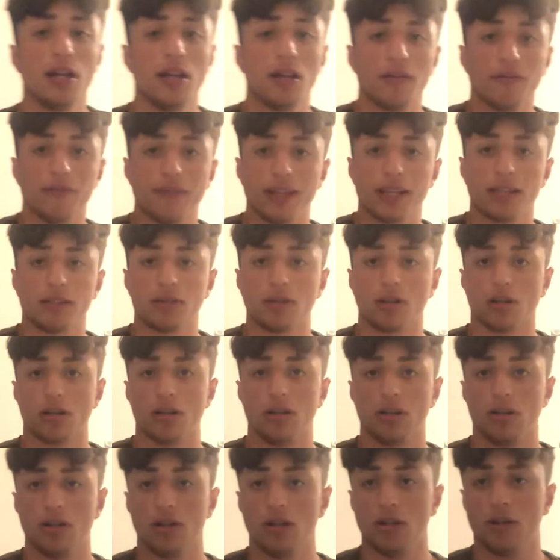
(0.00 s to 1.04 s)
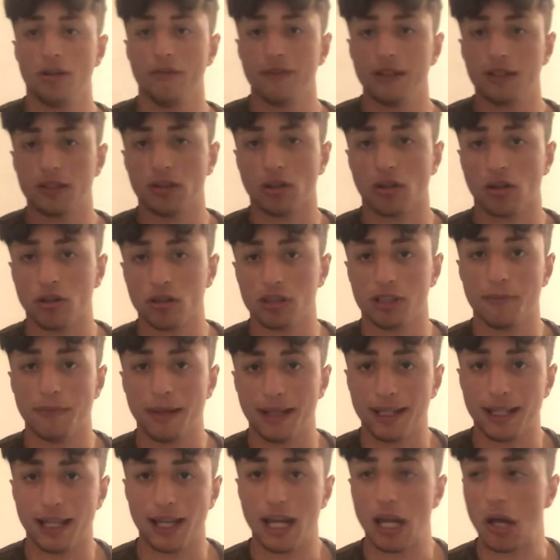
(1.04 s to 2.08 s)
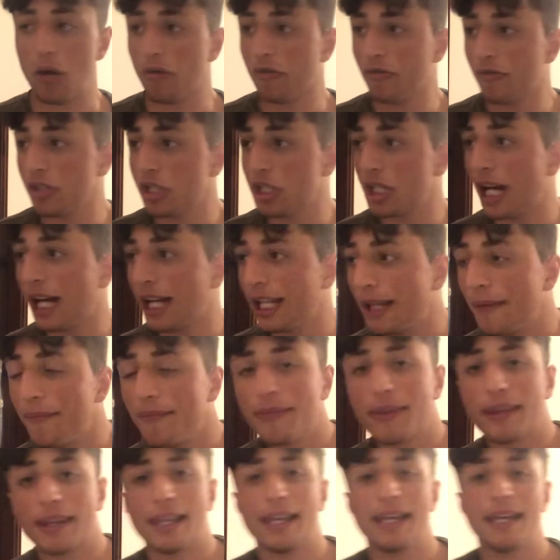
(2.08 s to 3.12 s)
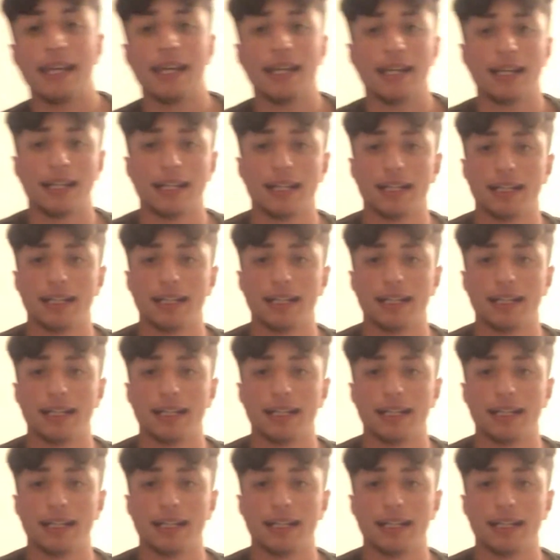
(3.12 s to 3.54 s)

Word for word: Victor, uh, Victor Osimen è ufficiale e